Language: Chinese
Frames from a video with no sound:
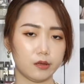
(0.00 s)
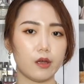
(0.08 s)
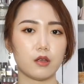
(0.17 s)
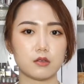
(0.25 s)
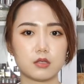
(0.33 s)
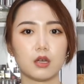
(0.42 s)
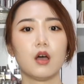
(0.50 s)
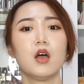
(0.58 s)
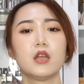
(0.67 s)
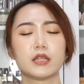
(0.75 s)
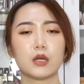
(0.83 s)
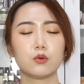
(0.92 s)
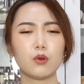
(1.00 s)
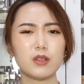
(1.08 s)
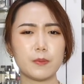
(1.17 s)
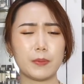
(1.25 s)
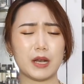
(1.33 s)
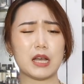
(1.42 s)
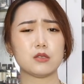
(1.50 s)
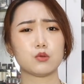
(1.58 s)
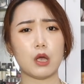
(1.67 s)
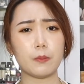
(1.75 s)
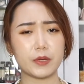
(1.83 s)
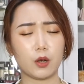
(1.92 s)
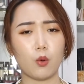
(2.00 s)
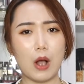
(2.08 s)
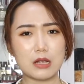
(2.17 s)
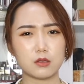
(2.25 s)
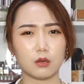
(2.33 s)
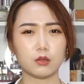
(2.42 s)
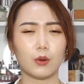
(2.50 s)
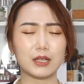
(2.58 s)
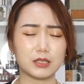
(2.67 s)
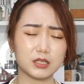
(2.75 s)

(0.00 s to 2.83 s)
特色。那如果你本来就穿比较宽松的话，